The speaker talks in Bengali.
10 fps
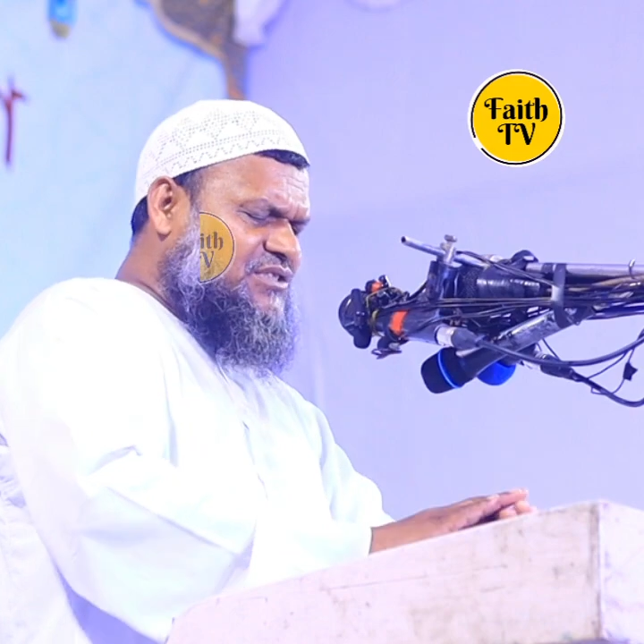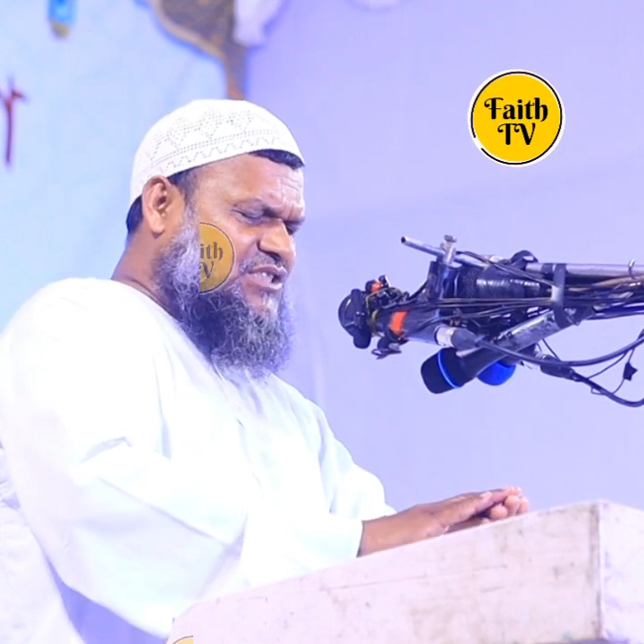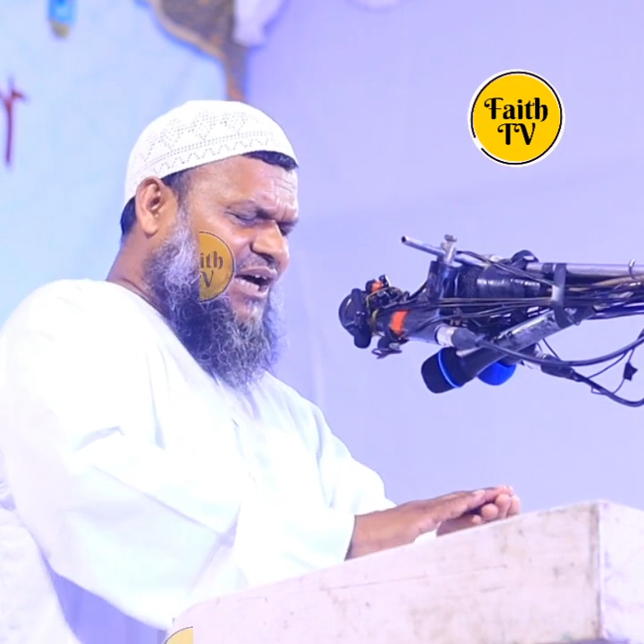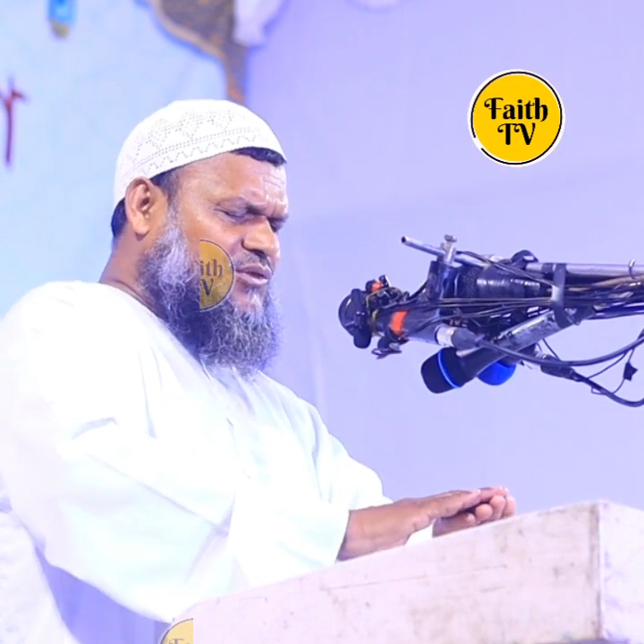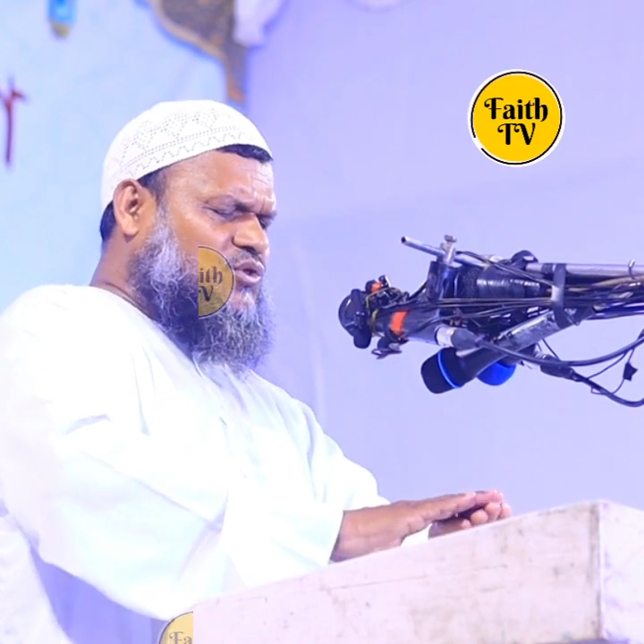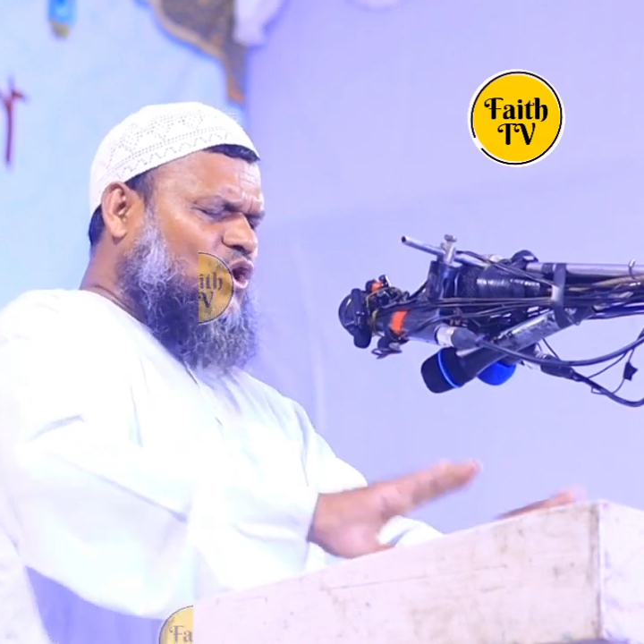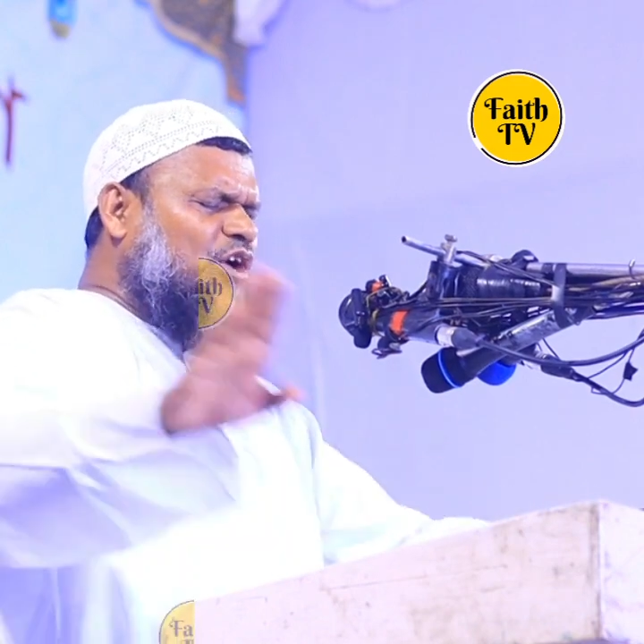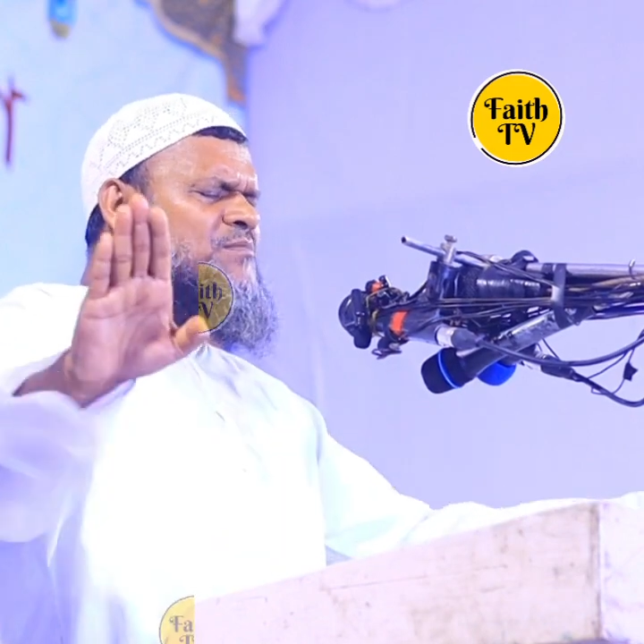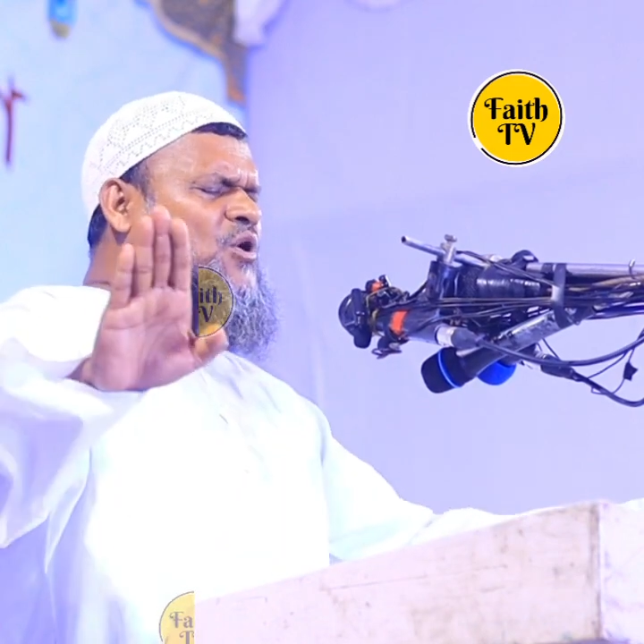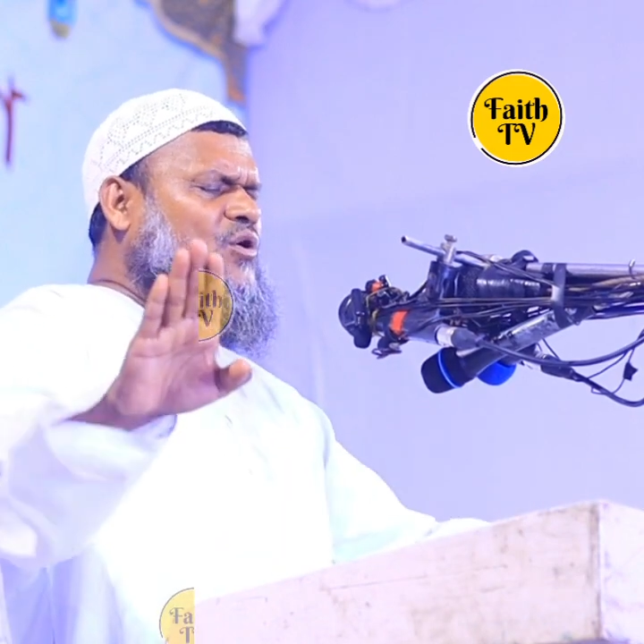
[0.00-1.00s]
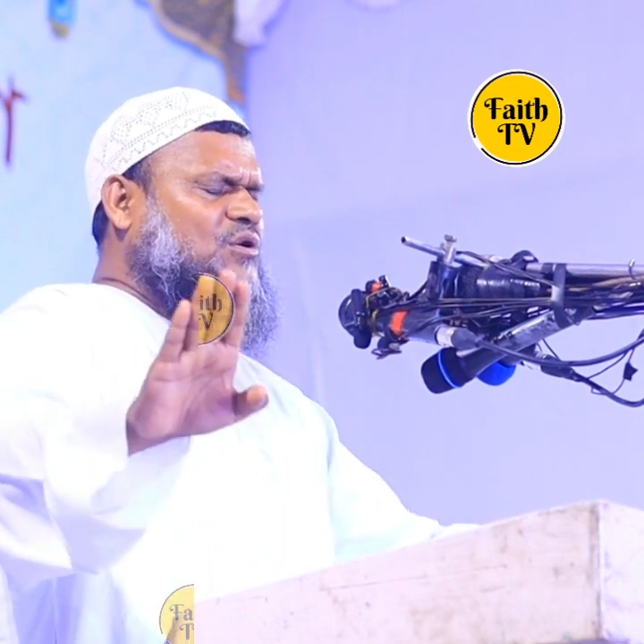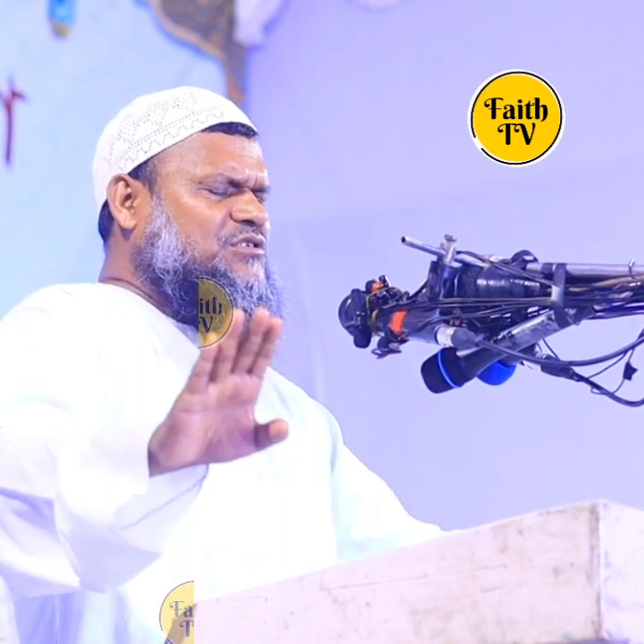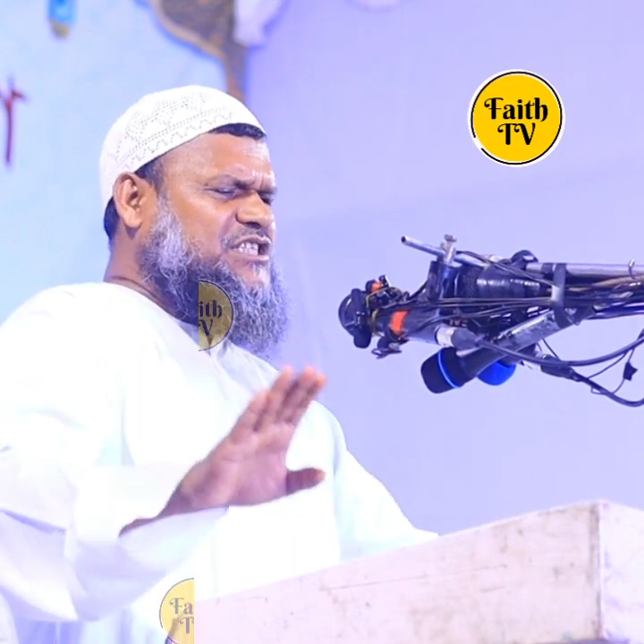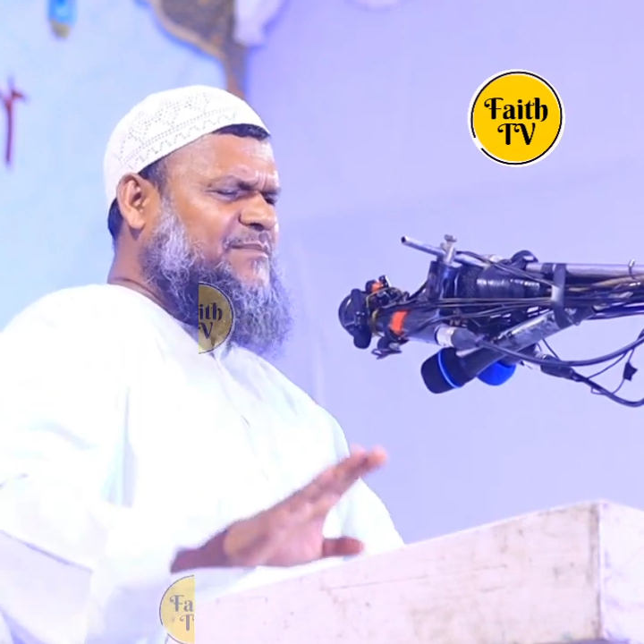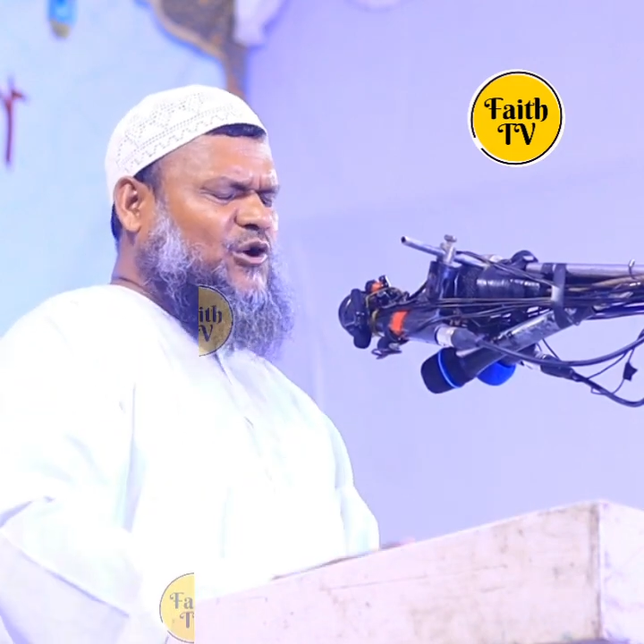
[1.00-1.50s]
যার দুই মুখ
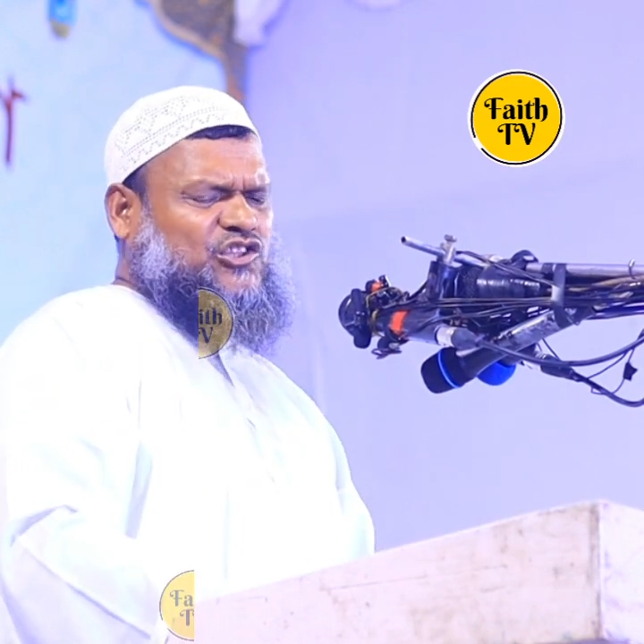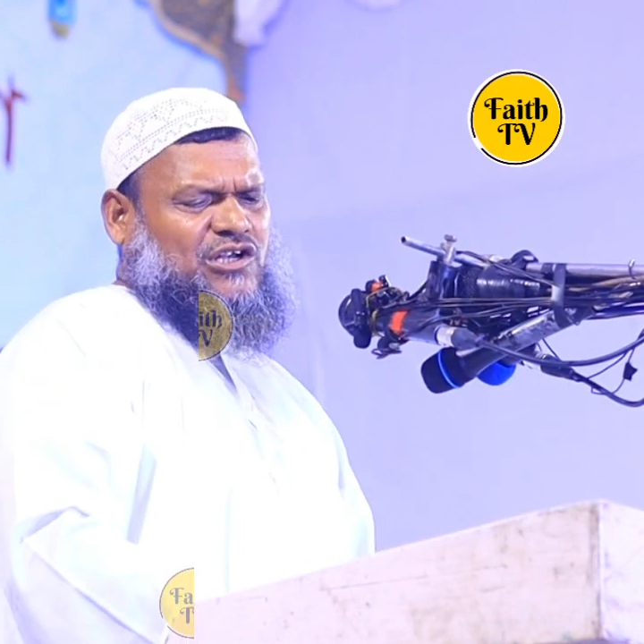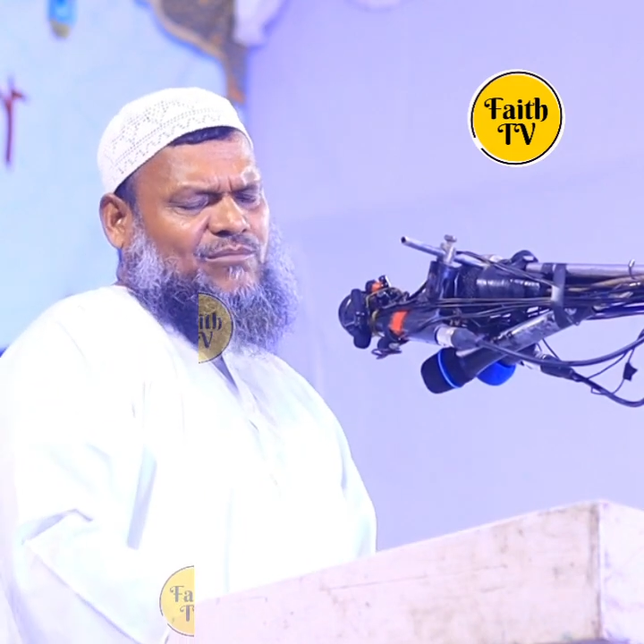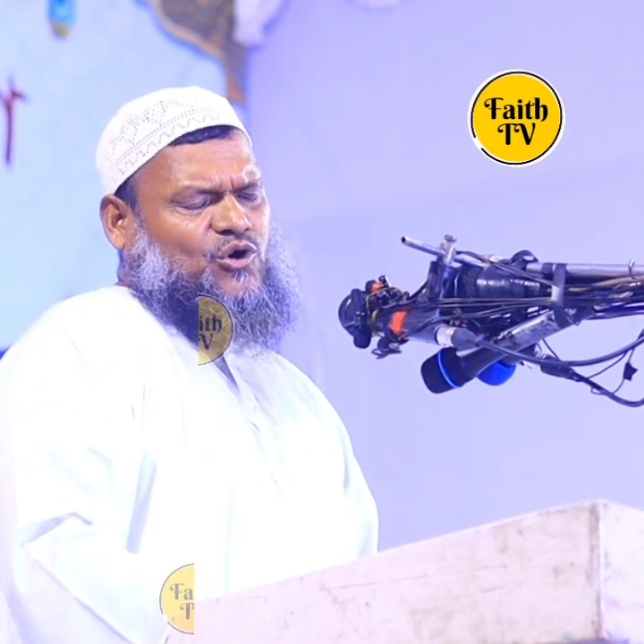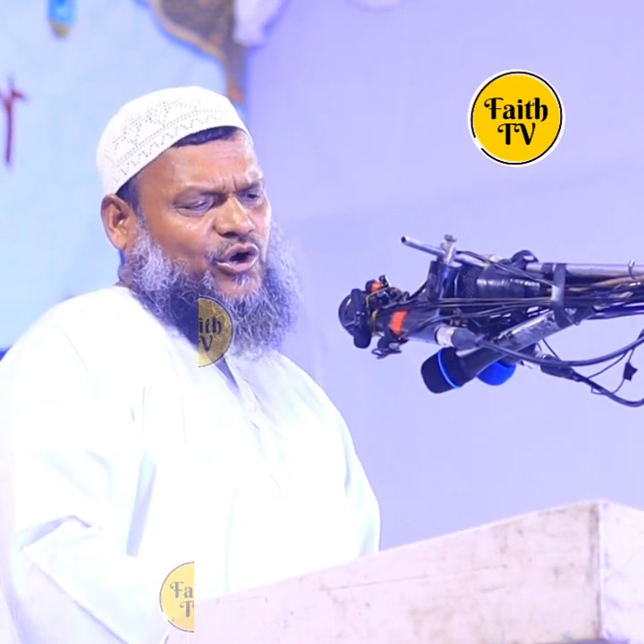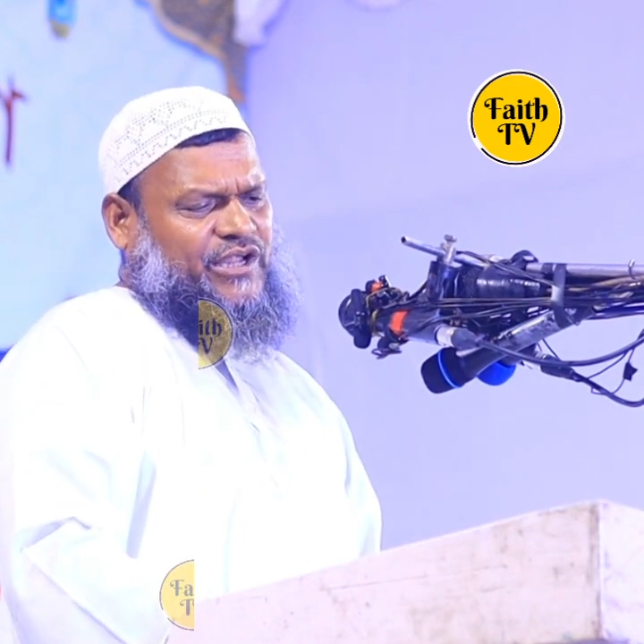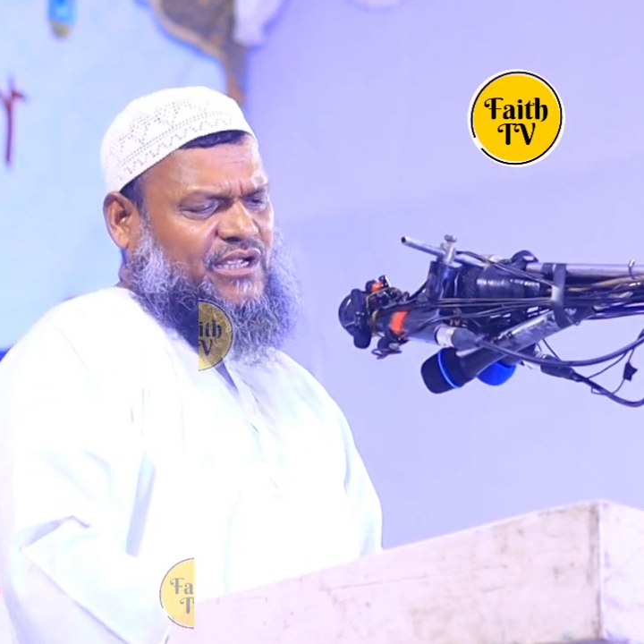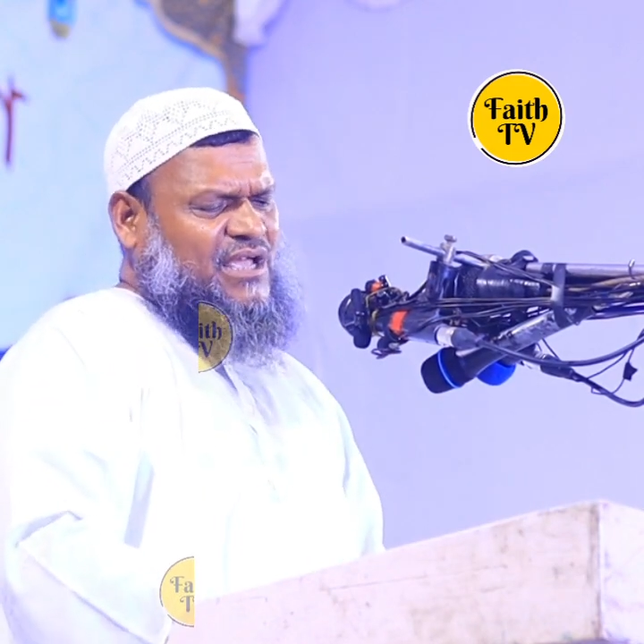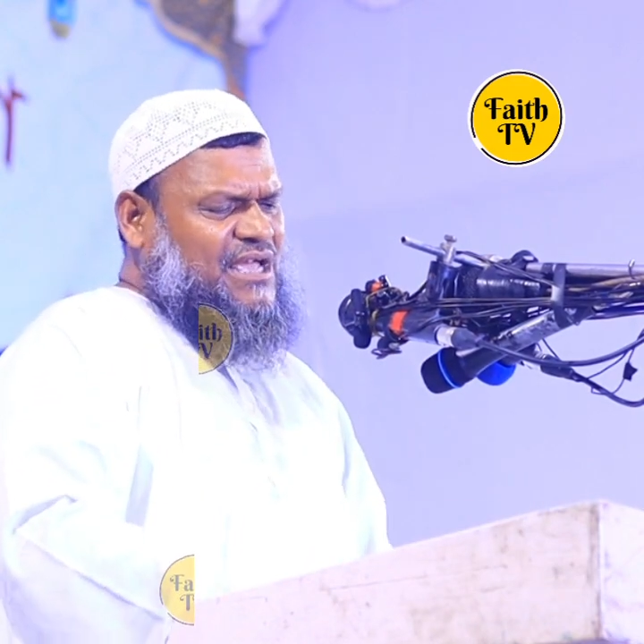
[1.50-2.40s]
যে বদনাম করে